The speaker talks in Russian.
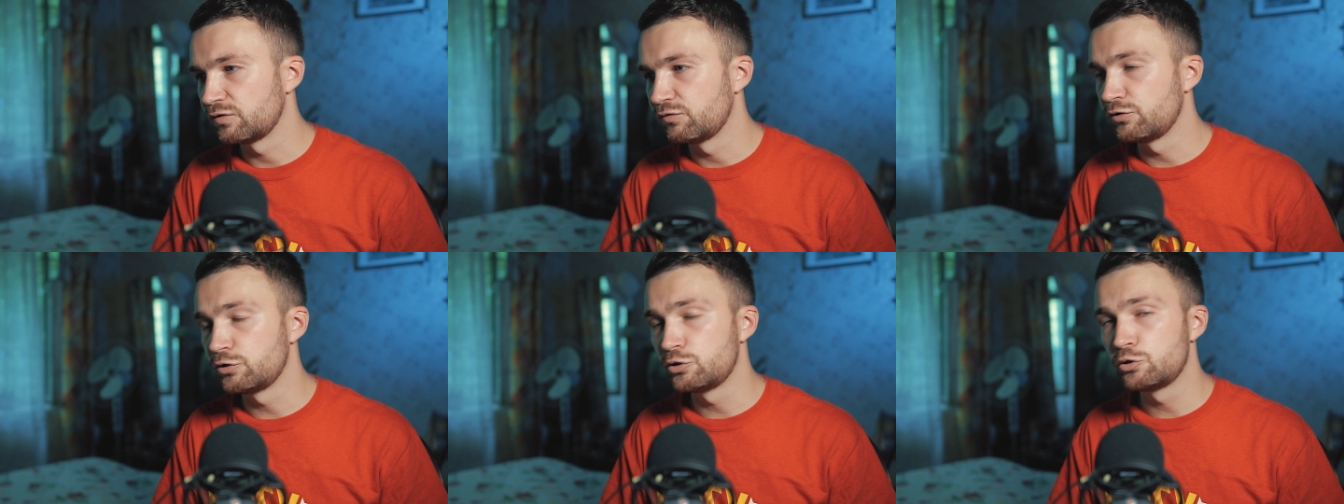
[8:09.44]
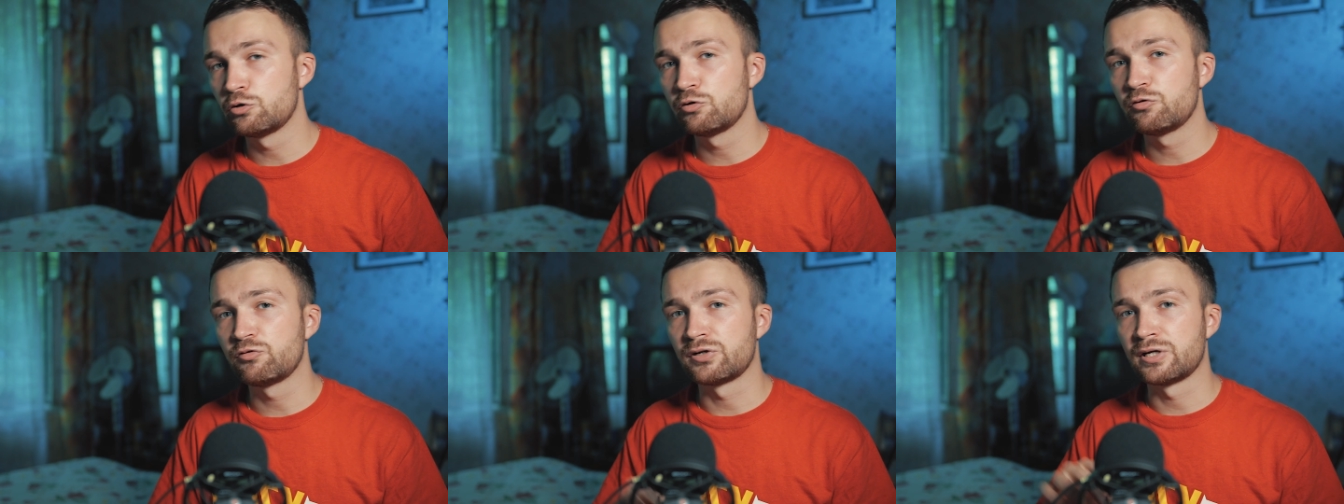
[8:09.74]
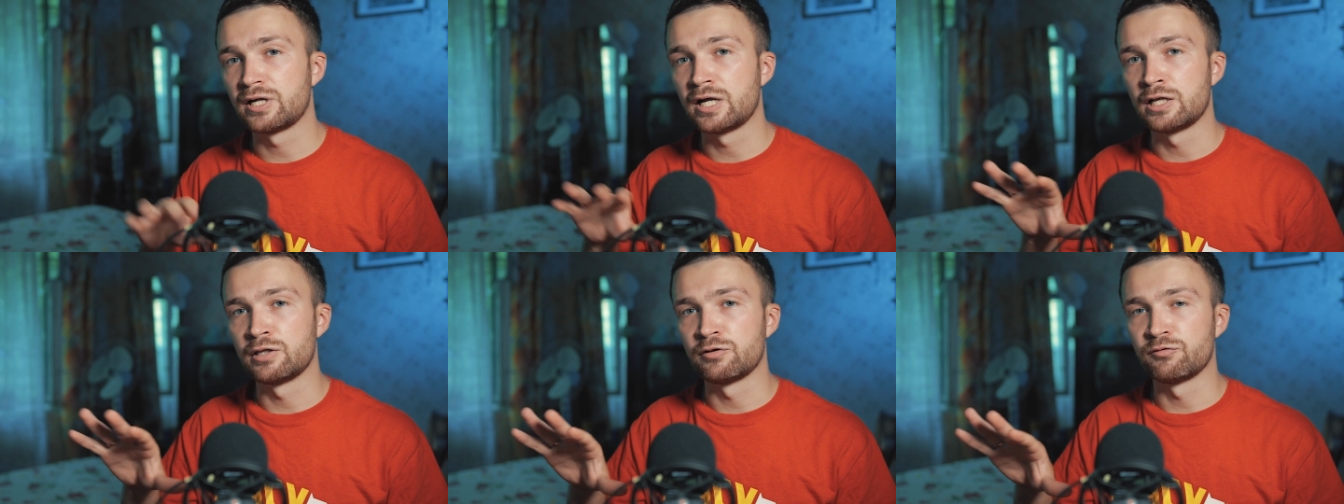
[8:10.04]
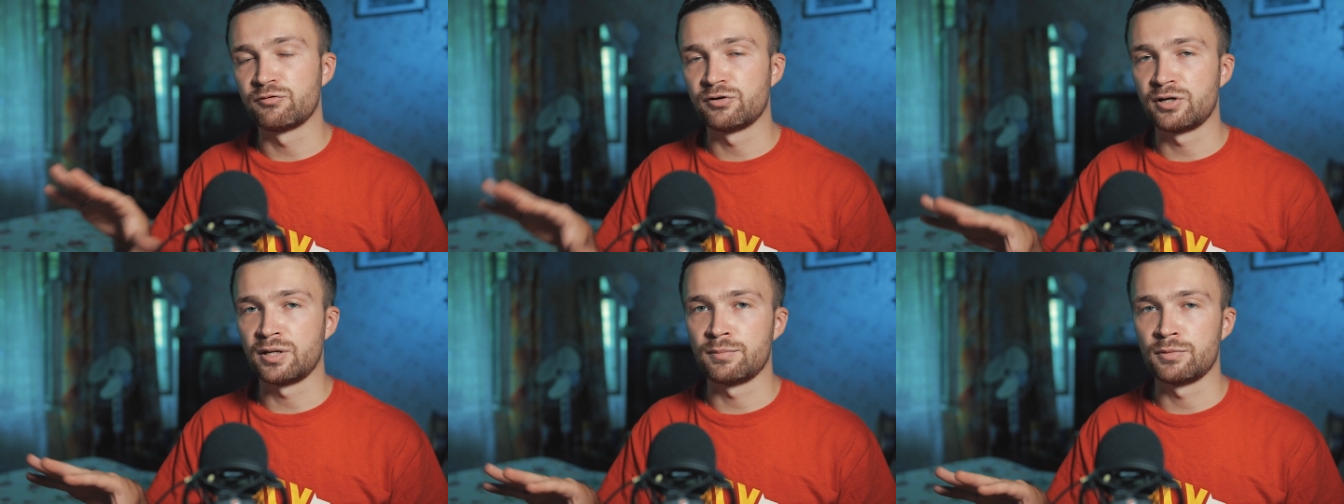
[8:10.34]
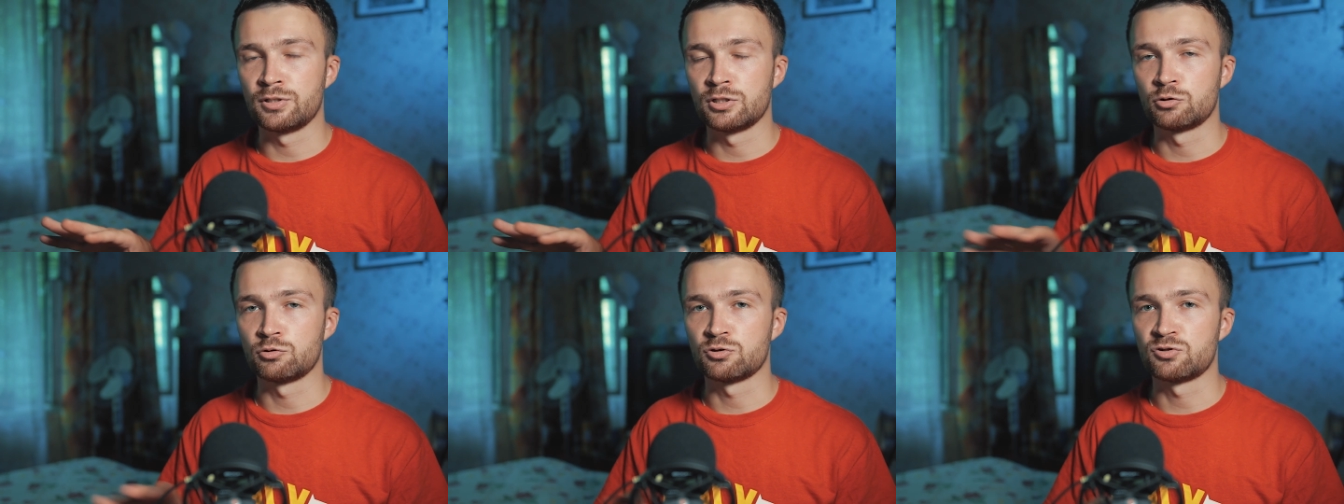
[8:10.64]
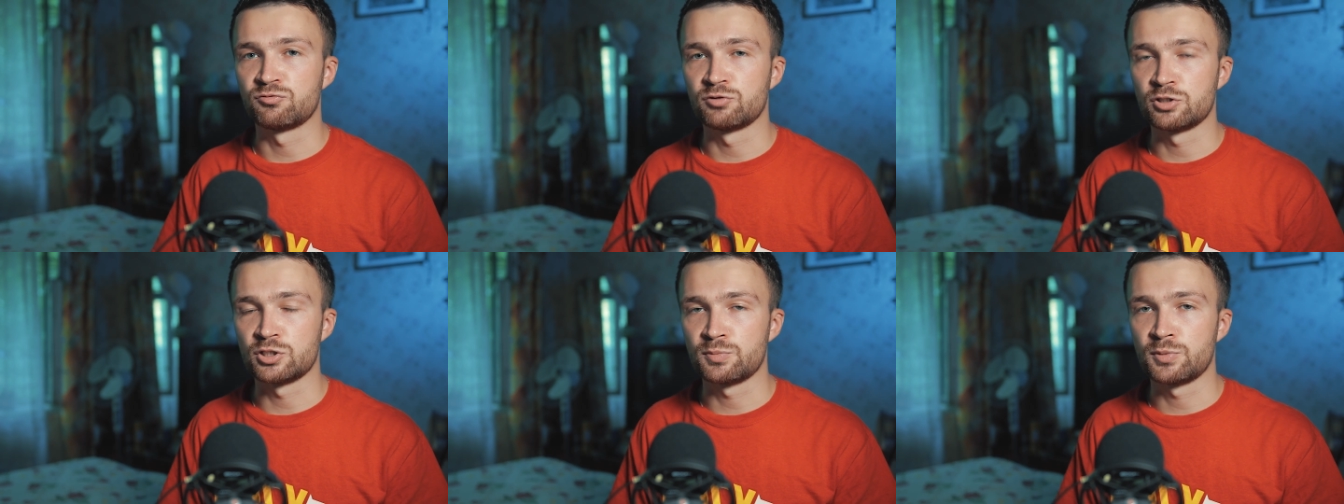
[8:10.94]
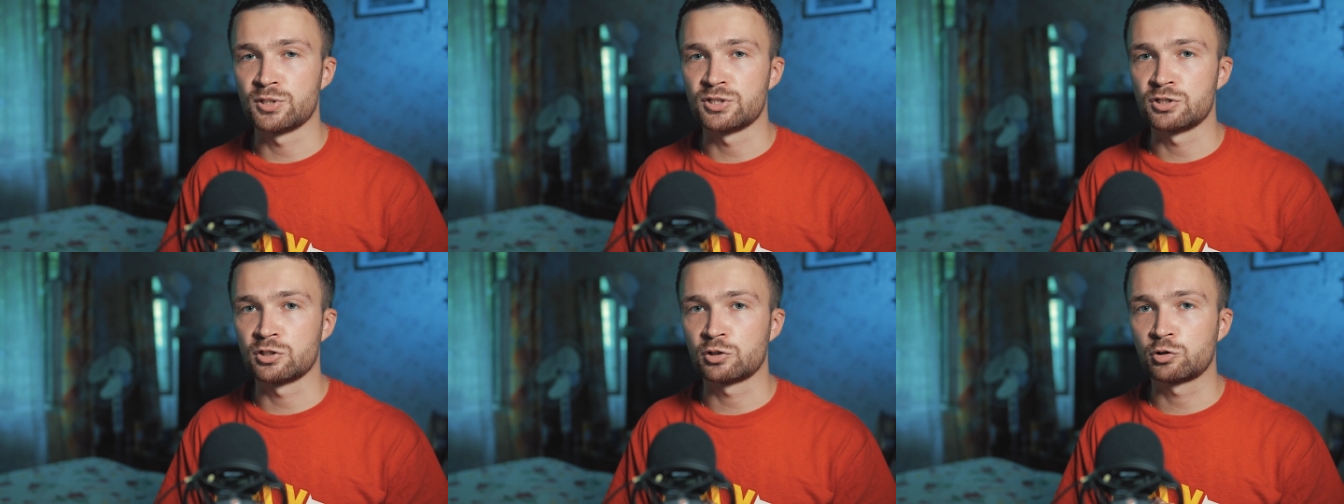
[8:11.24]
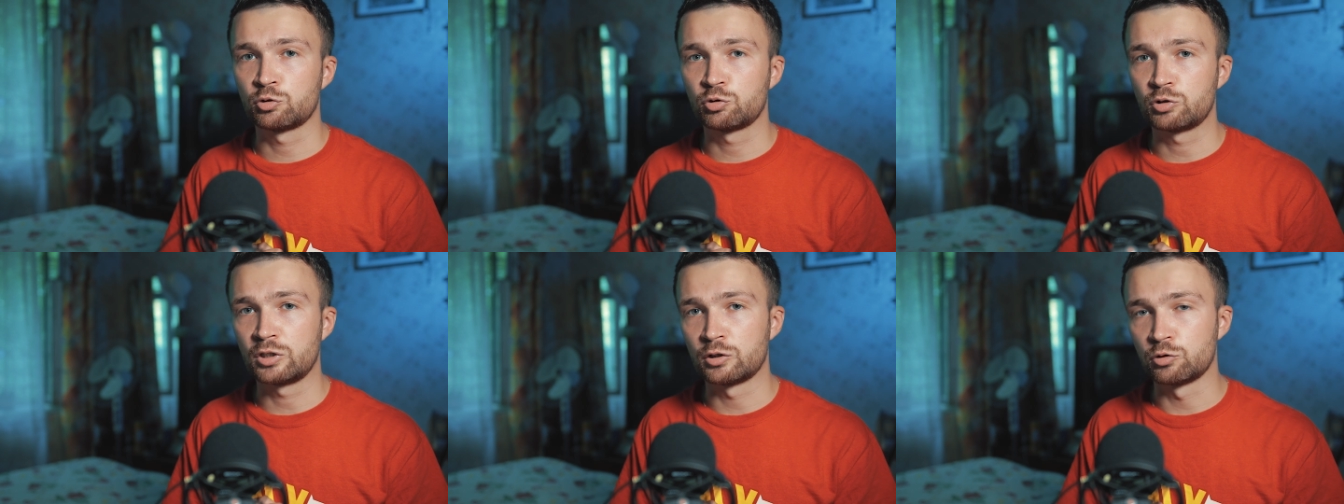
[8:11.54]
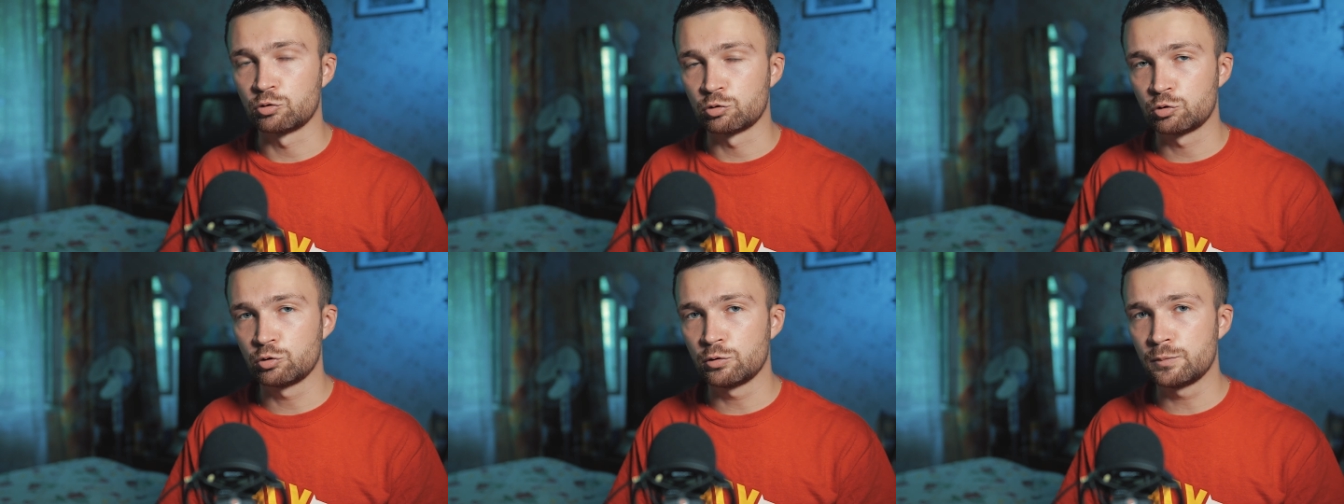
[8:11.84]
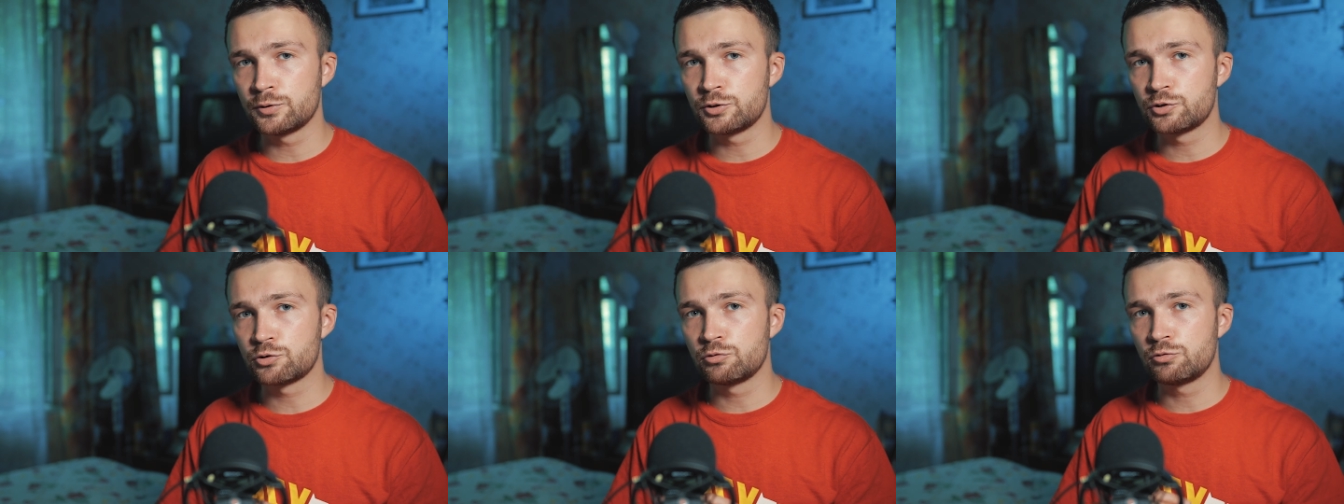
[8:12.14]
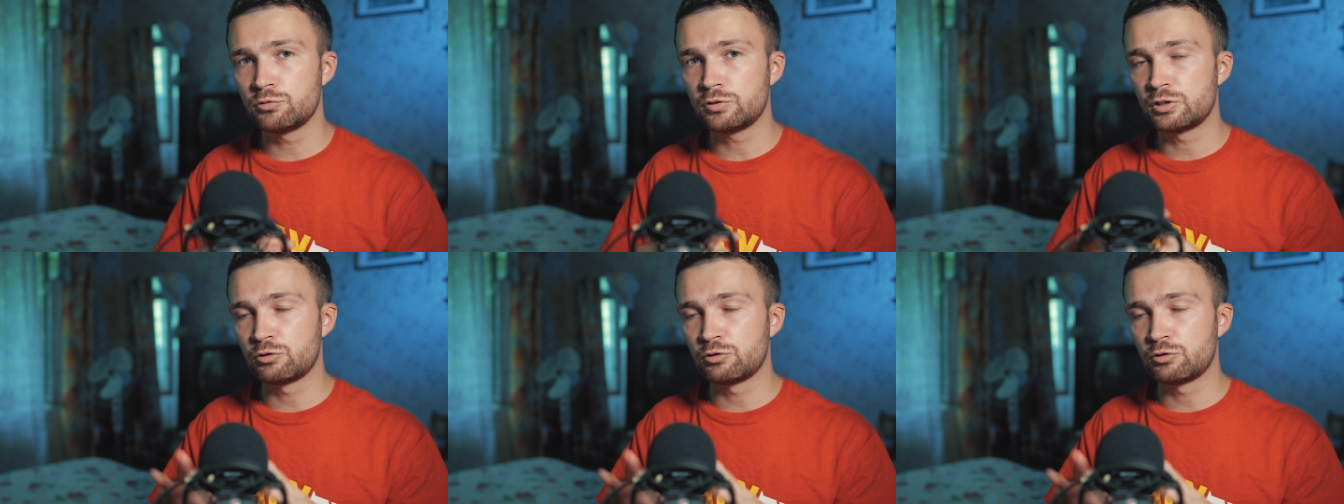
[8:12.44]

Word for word: видео в реальном времени. То есть вы нажимаете эту кнопочку,